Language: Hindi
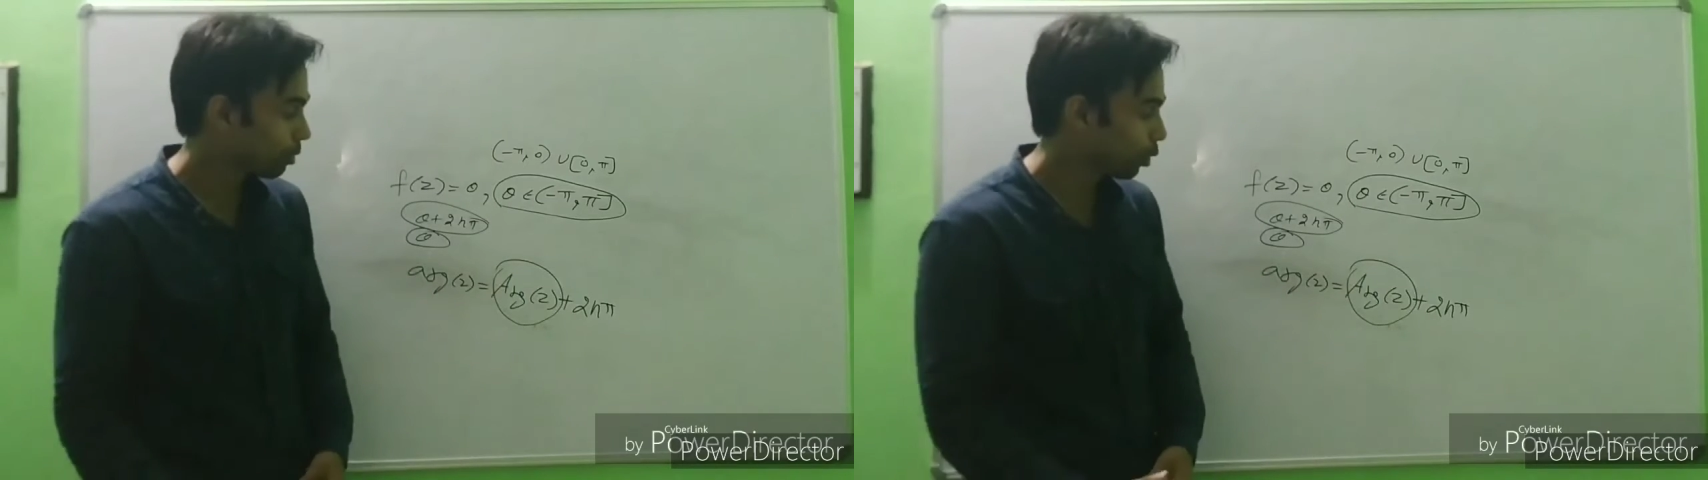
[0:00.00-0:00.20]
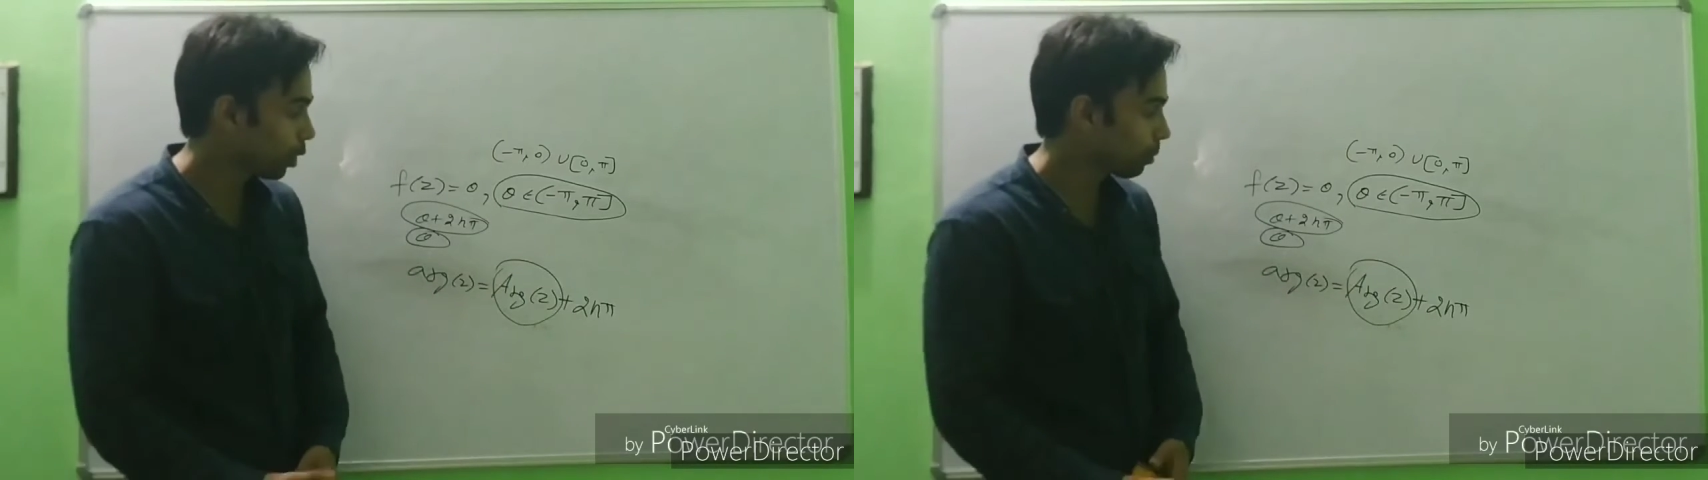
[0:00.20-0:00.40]

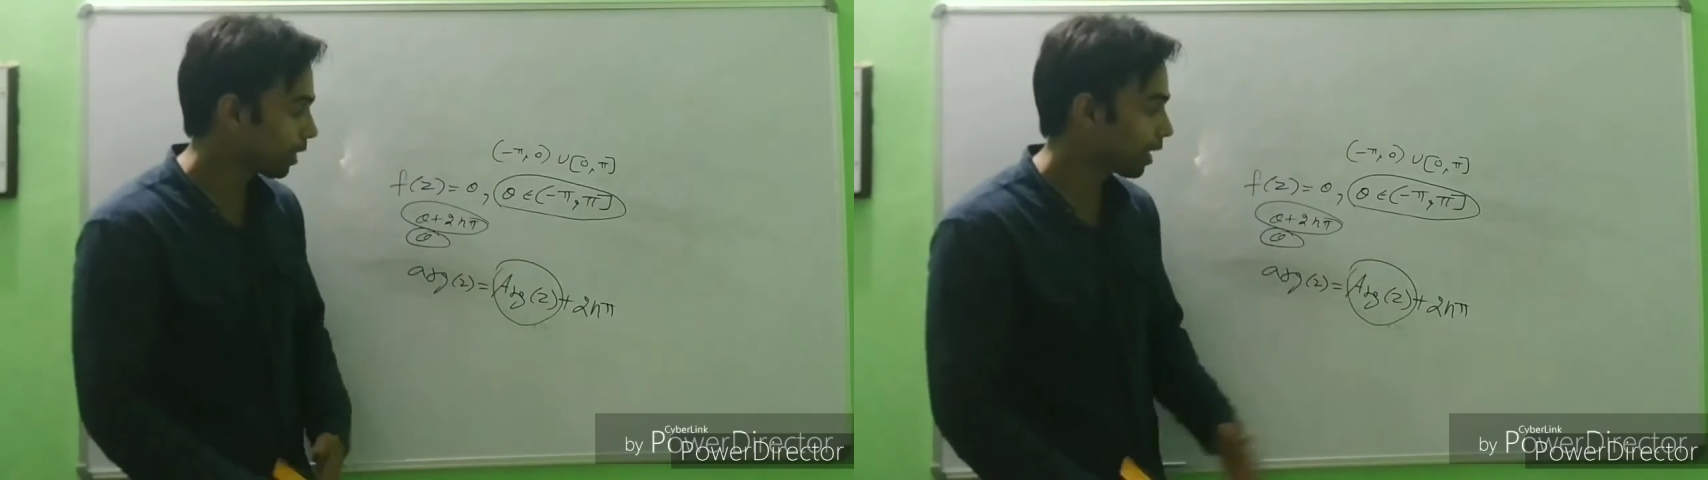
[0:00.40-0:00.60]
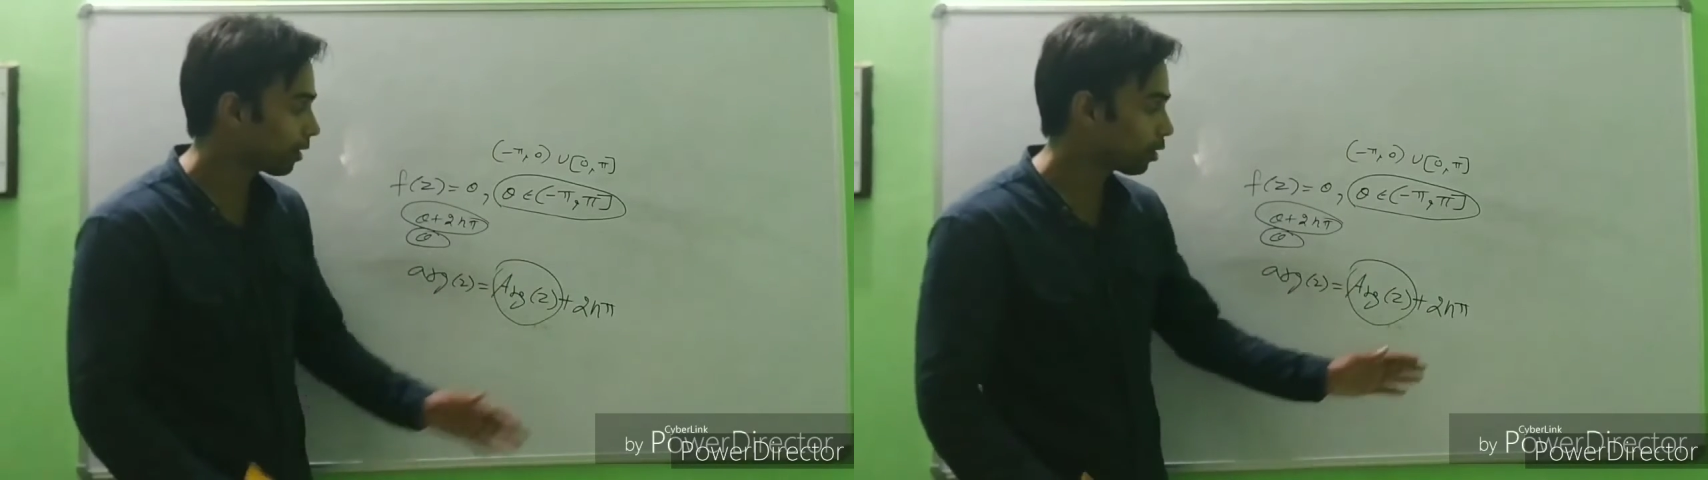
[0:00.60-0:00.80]
उसमें टू
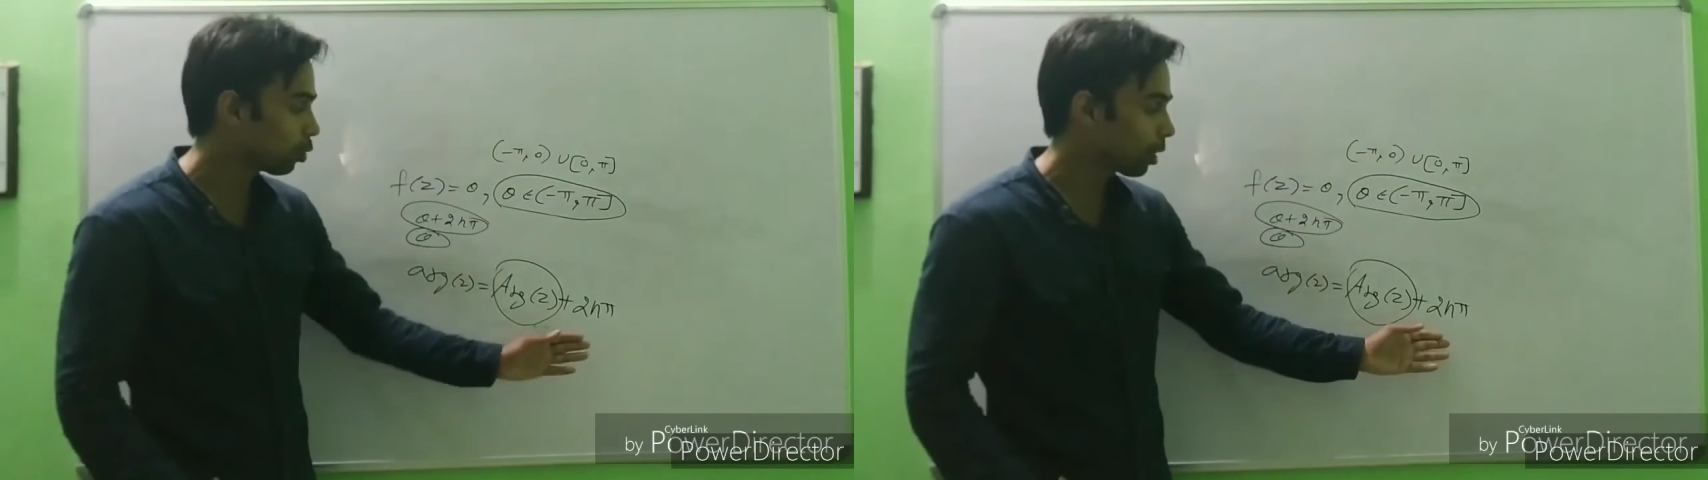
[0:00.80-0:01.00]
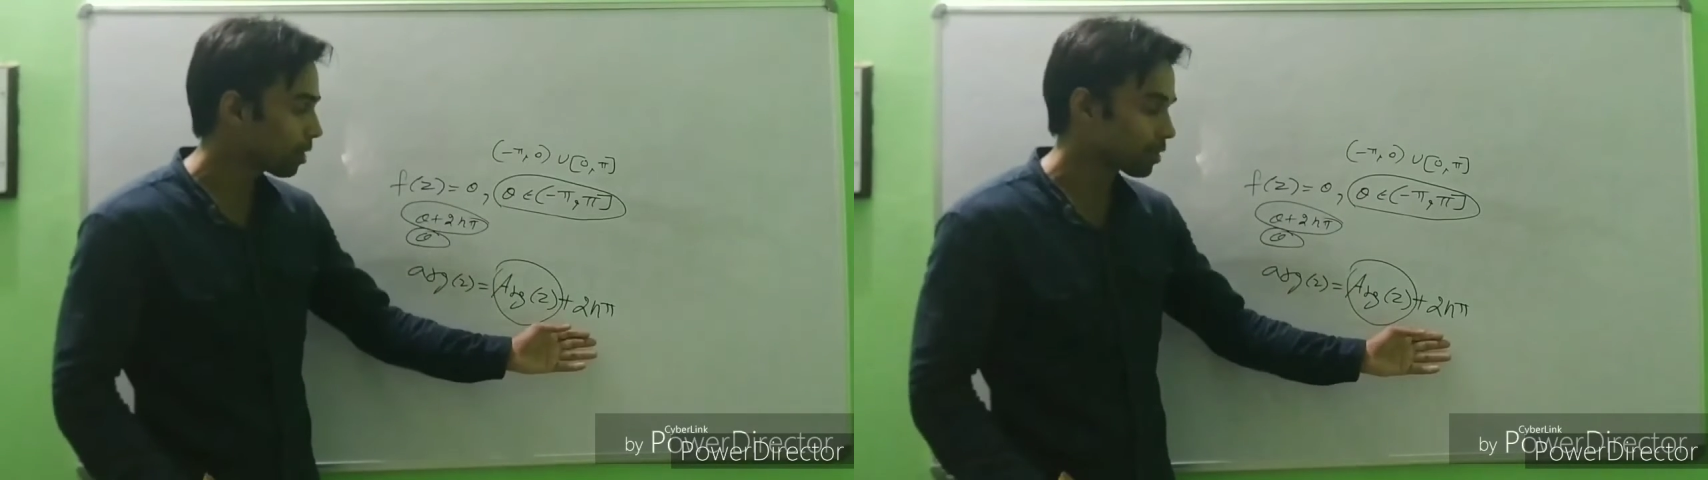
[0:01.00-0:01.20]
एम पाई एड
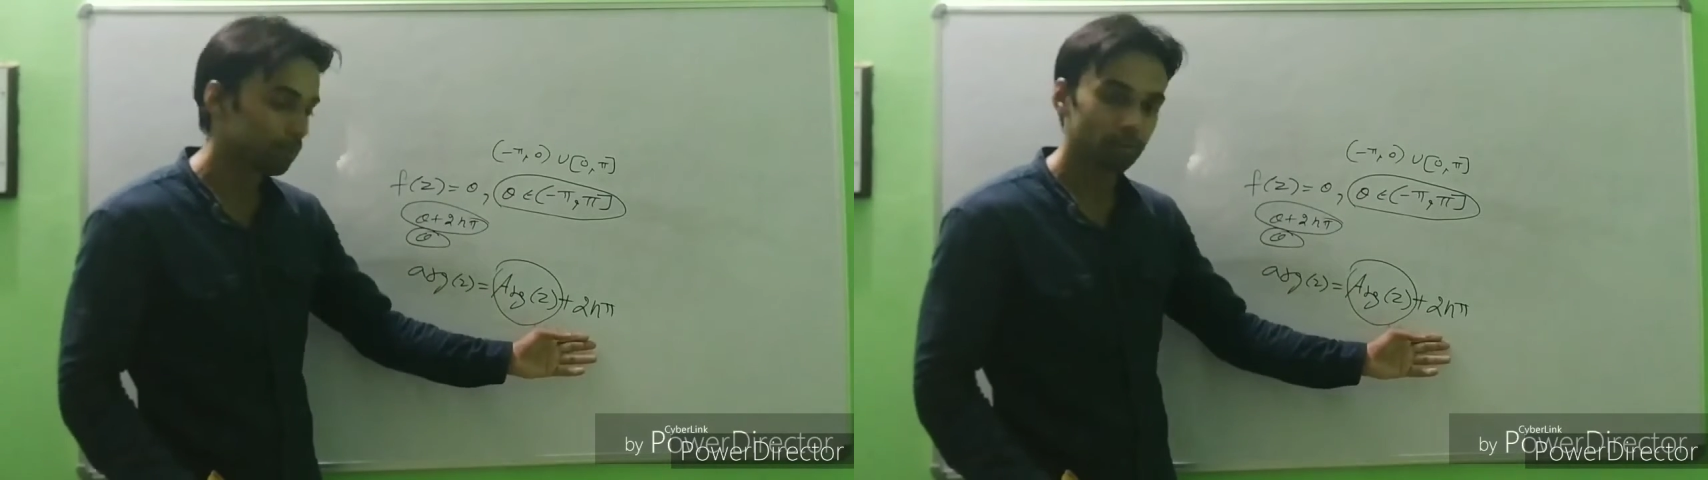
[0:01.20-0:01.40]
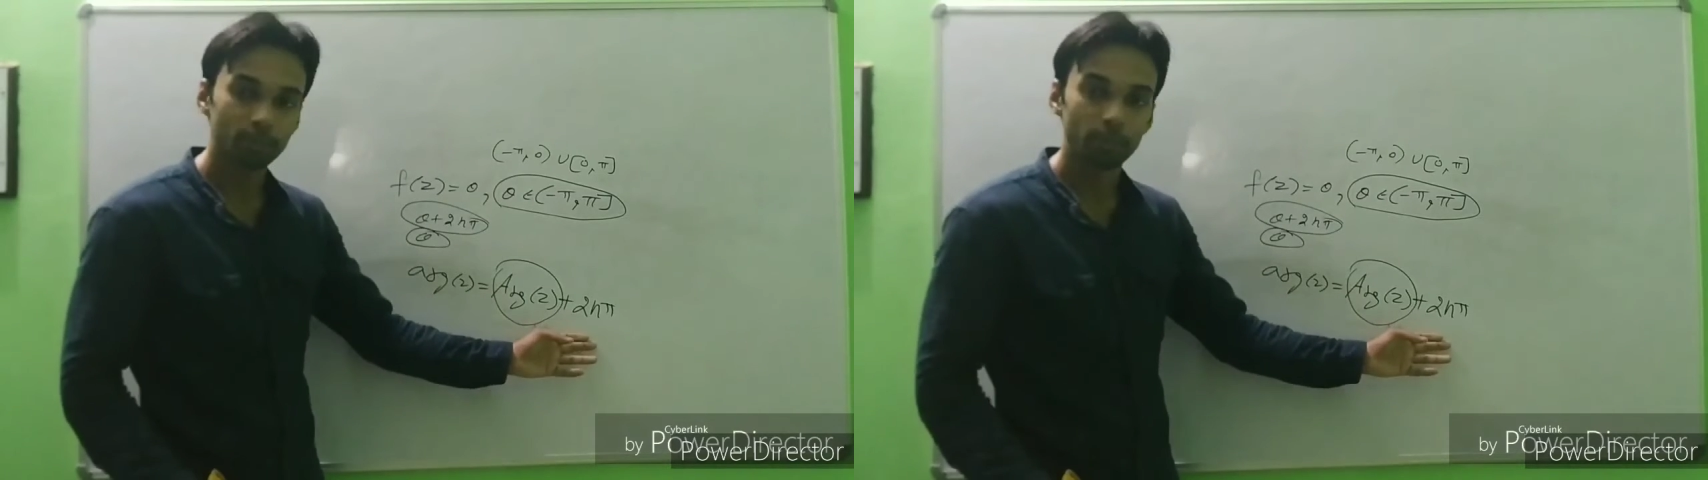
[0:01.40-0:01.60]
कर दूंगा बस